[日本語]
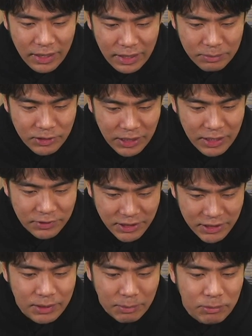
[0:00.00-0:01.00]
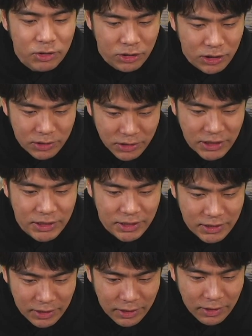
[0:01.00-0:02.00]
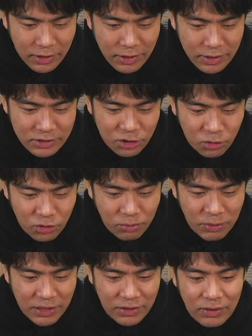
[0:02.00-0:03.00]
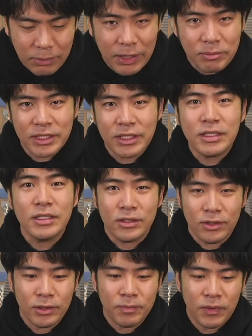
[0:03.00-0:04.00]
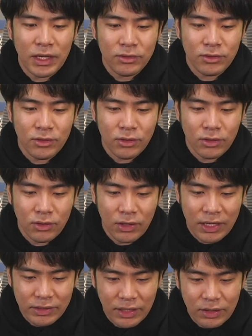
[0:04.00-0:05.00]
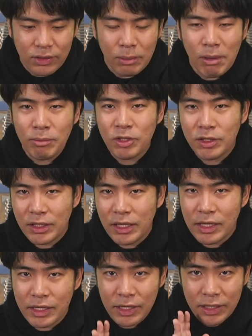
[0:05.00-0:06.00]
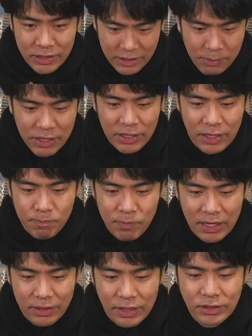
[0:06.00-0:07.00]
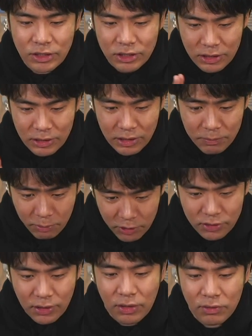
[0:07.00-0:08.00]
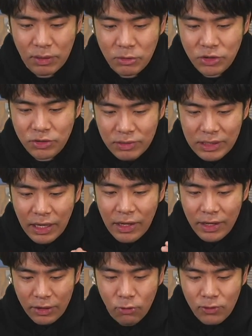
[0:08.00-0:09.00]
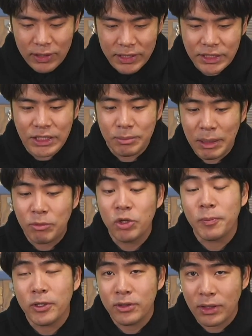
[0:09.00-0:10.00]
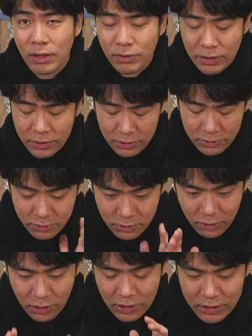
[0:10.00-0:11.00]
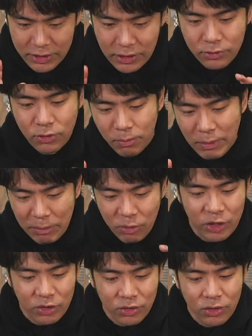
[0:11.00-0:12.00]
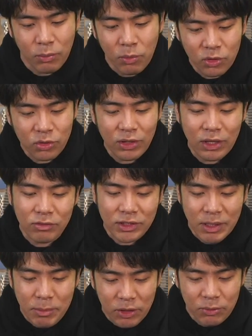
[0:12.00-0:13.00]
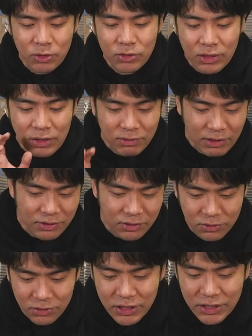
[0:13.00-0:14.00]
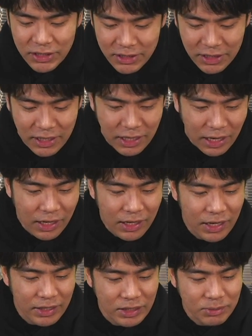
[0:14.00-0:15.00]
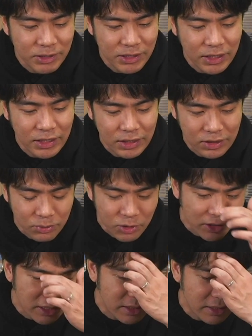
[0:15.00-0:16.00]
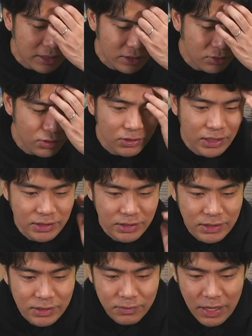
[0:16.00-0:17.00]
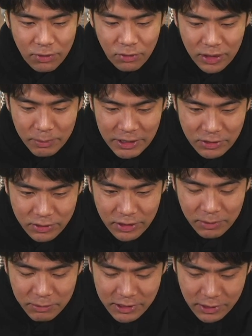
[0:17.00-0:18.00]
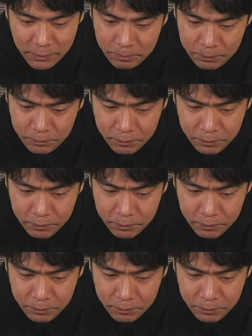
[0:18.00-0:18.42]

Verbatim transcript: ラムでしっかり守るシーンでしたね。そこの見極めが難しいですよね。ある程度で守って攻めに転じるポイントなのか、もしくは、ここはきっちり守るポイントなのかっていうのを、しっかりこう、守りのモードなのか、攻めのモードなのかっていうのを意識しながら、立ち回っていかないともったいないなという感じです。ここから倍速でいきますね。